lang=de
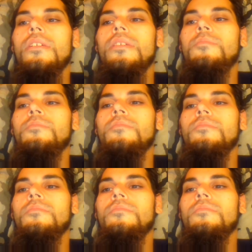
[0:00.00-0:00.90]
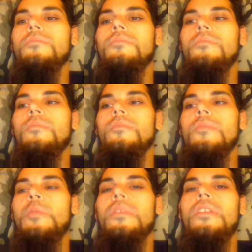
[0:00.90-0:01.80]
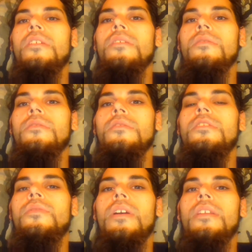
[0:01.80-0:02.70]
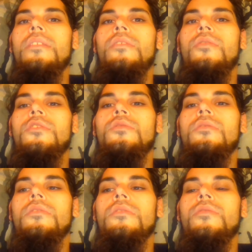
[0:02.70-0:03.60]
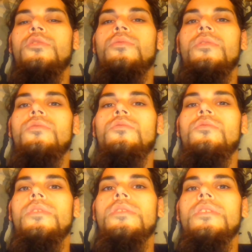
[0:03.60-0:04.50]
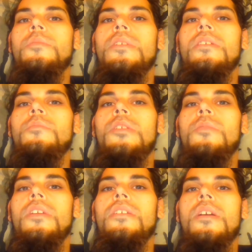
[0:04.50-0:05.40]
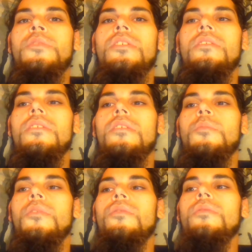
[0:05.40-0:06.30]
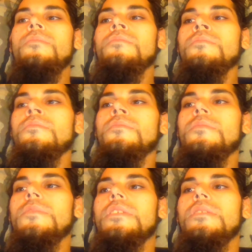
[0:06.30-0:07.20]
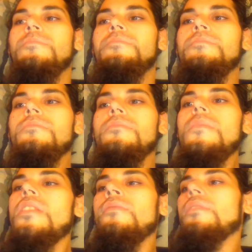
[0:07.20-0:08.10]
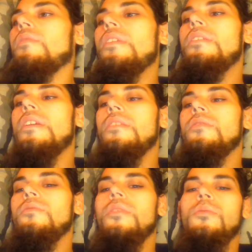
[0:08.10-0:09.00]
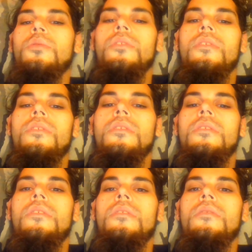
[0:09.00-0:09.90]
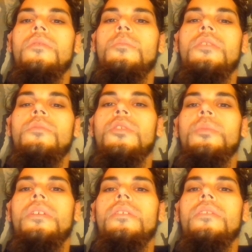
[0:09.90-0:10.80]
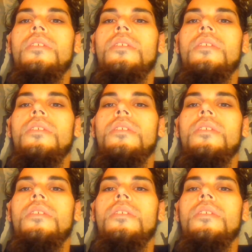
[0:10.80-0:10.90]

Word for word: aber der, äh, die Differenz von, äh, von Stufe zu Stufe ist nicht immer mit dem gleichen Abstand, sage ich mal so. Ähm, auf jeden Fall werde ich die erste Stufe der Rohkost komplett überspringen, das kann man auch ohne Bedenken machen.